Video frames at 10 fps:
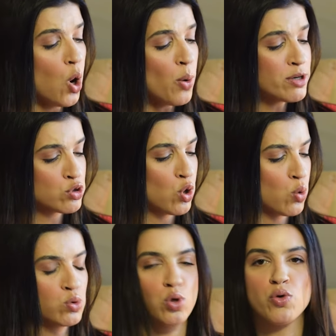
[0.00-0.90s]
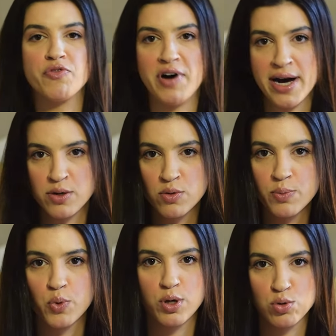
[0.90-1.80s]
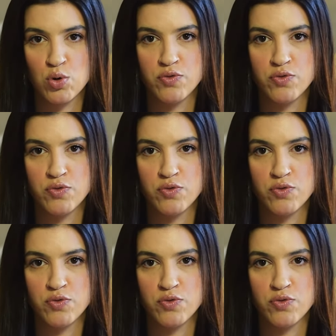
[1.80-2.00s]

ou eu tô com no ovário, porque eu tô